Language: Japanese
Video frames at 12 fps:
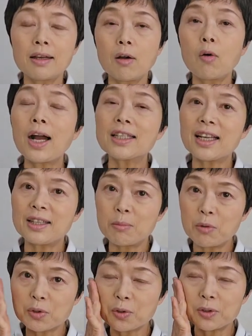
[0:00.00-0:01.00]
お肌で
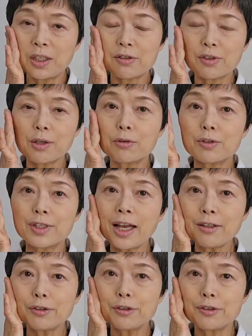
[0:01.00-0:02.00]
もそうですけど
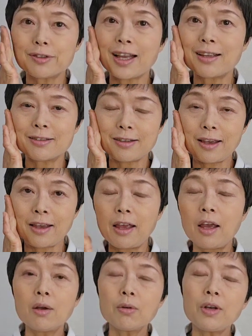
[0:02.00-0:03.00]
弱酸性、
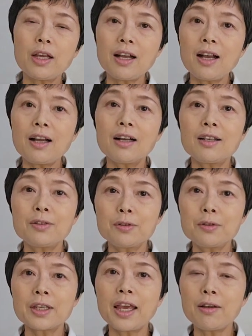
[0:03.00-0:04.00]
これがあ
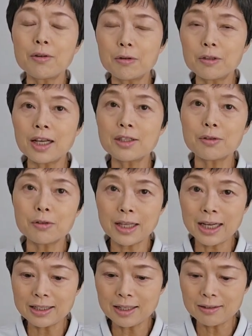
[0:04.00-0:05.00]
の健康な状
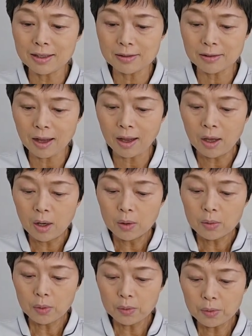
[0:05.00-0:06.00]
態なんですが、
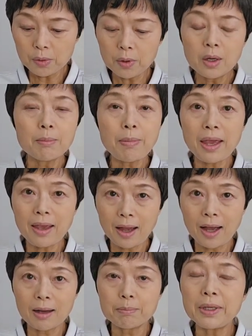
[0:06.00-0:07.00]
この
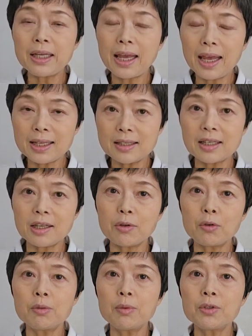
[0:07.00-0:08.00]
pH, pH と
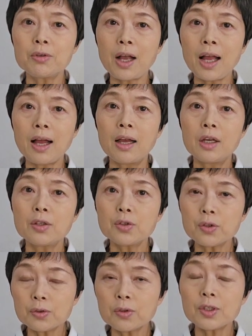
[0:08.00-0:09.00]
いうものが
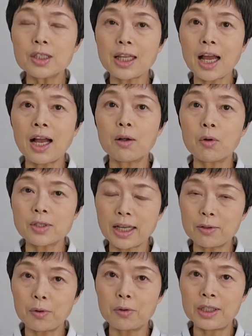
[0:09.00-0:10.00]
ちょっとした誤作
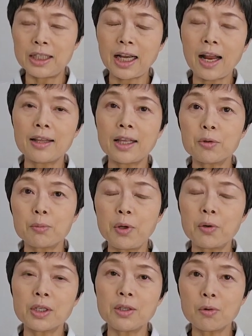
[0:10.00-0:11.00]
動に、体の
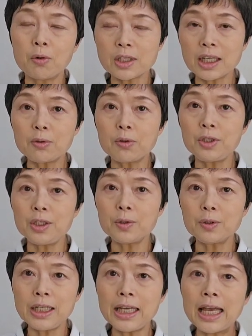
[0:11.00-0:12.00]
病気の誤作動によ
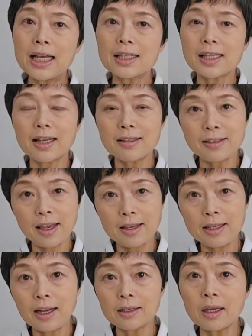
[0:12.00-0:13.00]
り酸性
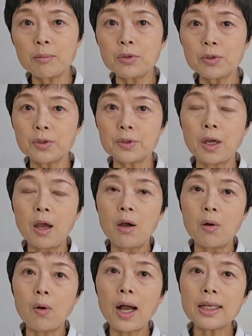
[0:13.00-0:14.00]
に傾く、
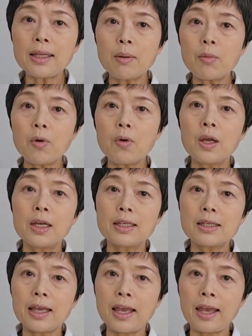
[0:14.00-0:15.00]
お肌も、
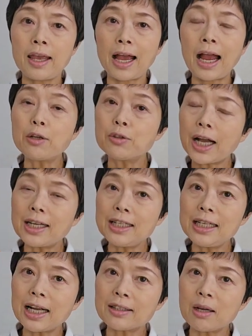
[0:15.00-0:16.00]
えー、アルカリ
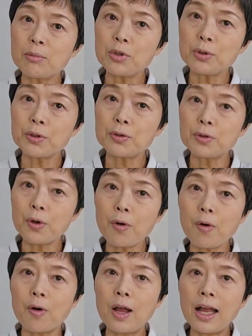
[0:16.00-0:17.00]
に傾く
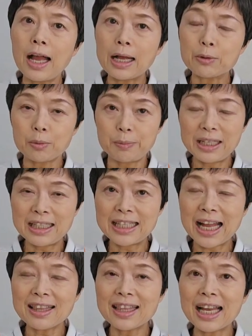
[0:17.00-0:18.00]
とアトピーに
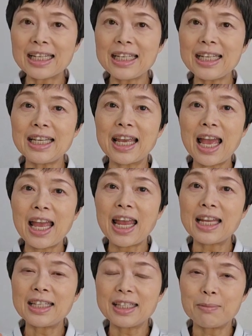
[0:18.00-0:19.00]
なったり、
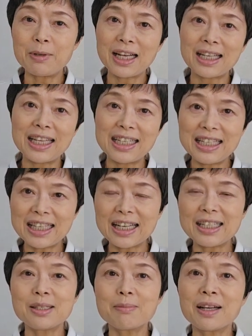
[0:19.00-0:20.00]
えー、ニキビができた
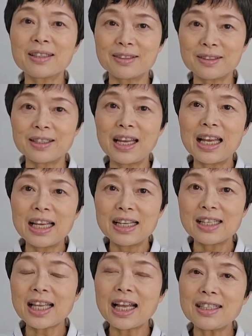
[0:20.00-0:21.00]
りします。
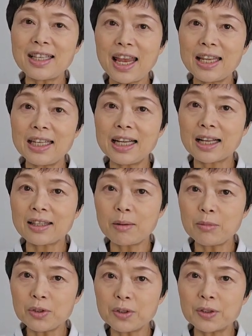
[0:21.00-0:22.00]
酸性に
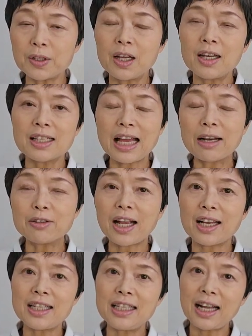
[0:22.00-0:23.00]
傾く、
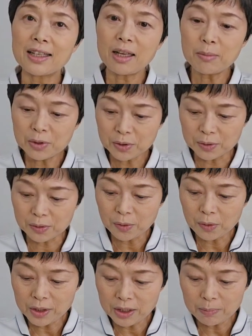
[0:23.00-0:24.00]
アルカリに傾く、こ
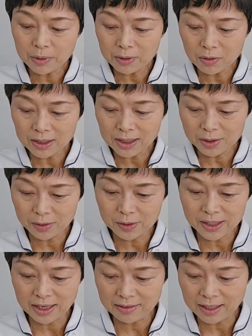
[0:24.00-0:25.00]
ういう微妙な調
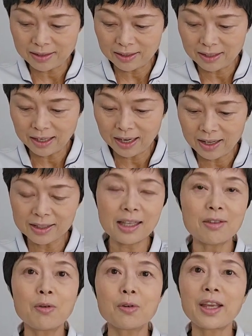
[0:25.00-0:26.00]
整って体
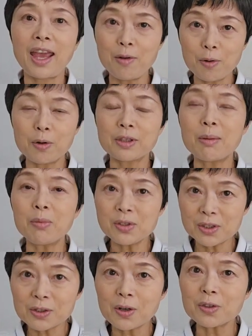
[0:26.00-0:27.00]
の健康を保
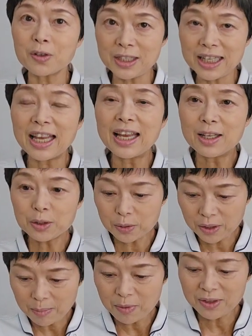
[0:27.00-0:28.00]
つことにと
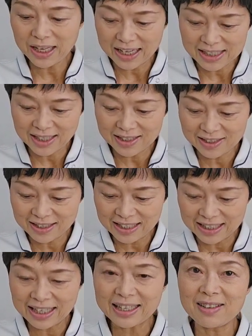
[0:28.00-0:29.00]
ても大切に
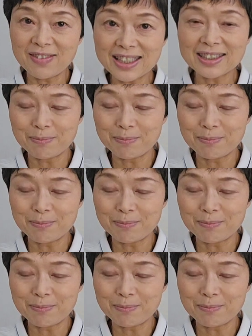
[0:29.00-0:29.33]
なります。